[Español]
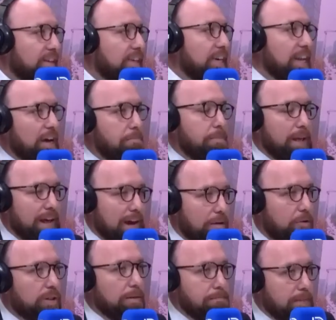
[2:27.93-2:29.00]
y era
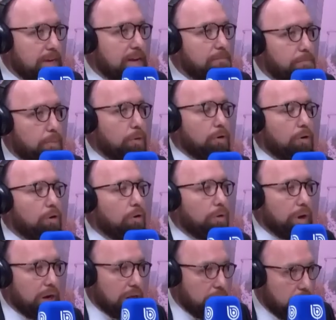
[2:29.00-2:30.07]
esperado también por los
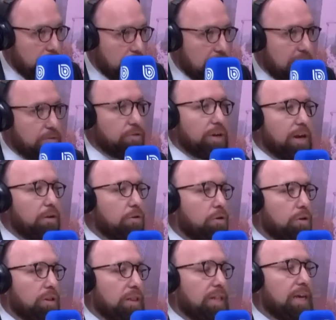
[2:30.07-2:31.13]
gobernadores de la zona
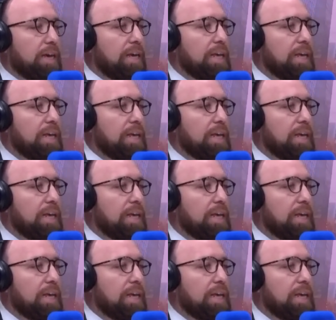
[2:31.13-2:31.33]
norte,